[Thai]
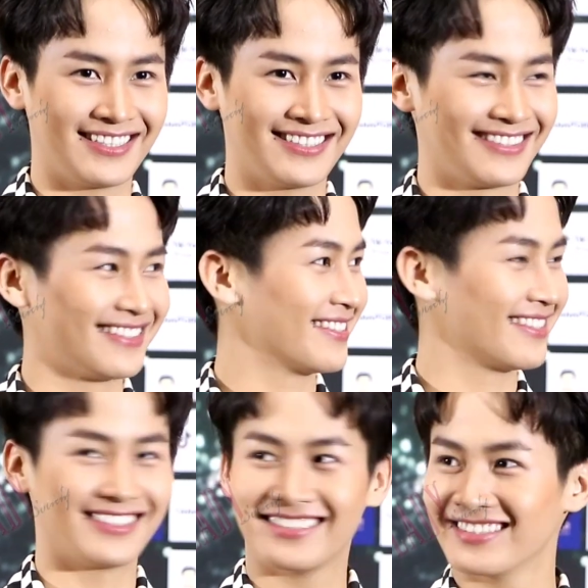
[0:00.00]
ไม่แล้ววันนี้
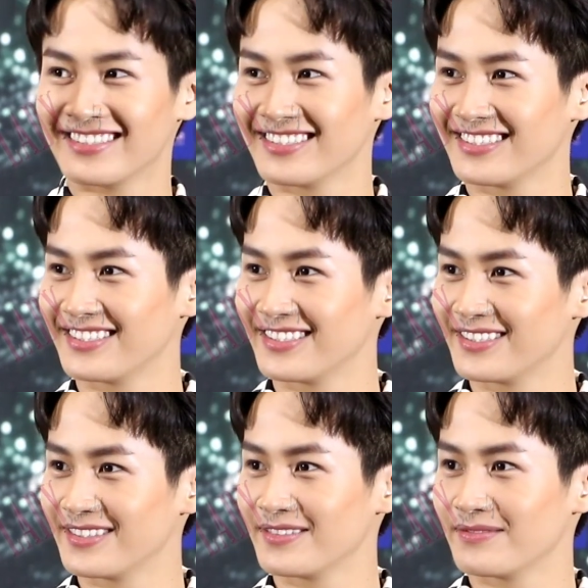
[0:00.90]
บอกได้ไหมคะว่าประกบ
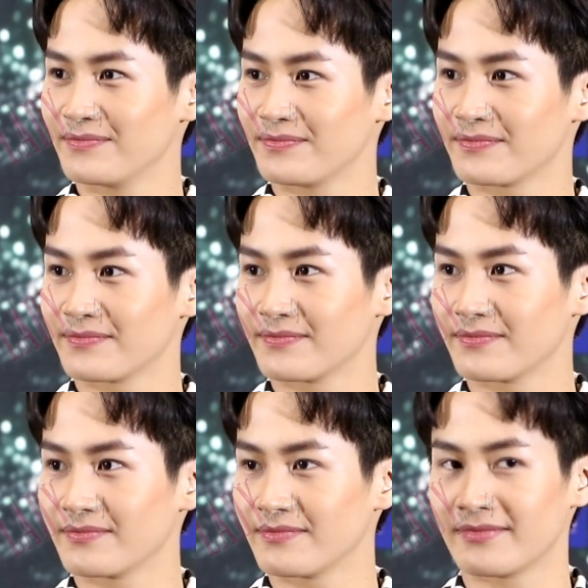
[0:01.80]
กับนางงามค
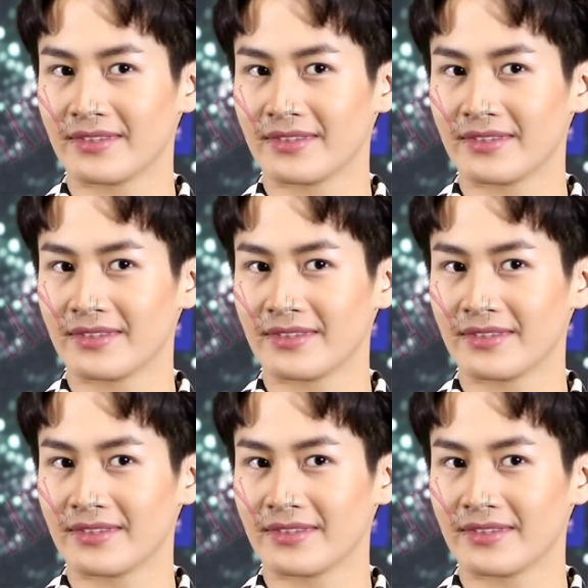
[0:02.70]
นไหน